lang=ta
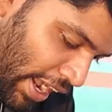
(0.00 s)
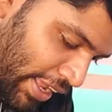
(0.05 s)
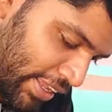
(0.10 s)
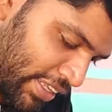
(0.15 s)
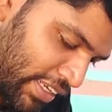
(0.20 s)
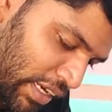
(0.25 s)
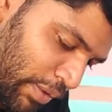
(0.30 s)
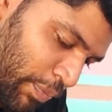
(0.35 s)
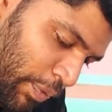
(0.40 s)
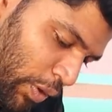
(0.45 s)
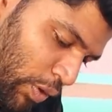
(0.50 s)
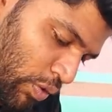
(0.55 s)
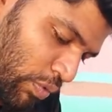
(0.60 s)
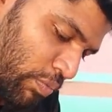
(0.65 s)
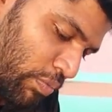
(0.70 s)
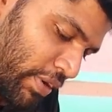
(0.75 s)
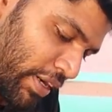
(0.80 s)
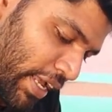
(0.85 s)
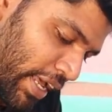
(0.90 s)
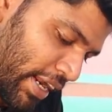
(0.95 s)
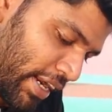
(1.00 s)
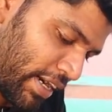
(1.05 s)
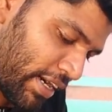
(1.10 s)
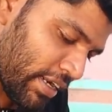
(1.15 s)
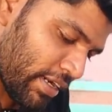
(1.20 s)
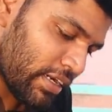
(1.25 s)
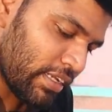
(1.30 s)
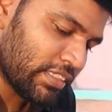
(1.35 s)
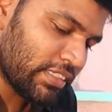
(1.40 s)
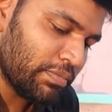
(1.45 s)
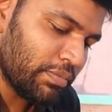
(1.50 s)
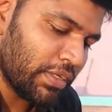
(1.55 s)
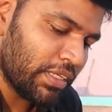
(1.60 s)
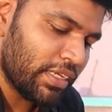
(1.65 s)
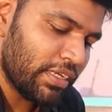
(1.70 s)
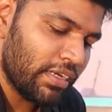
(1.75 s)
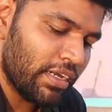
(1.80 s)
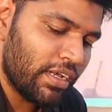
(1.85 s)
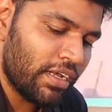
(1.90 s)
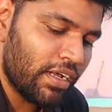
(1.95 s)
அதுக்கப்புறம் ரொம்ப ரேரான கலெக்ஷன்
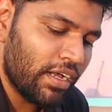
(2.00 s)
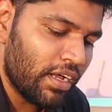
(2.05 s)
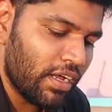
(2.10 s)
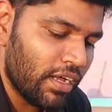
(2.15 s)
பார்த்தீங்கன்னா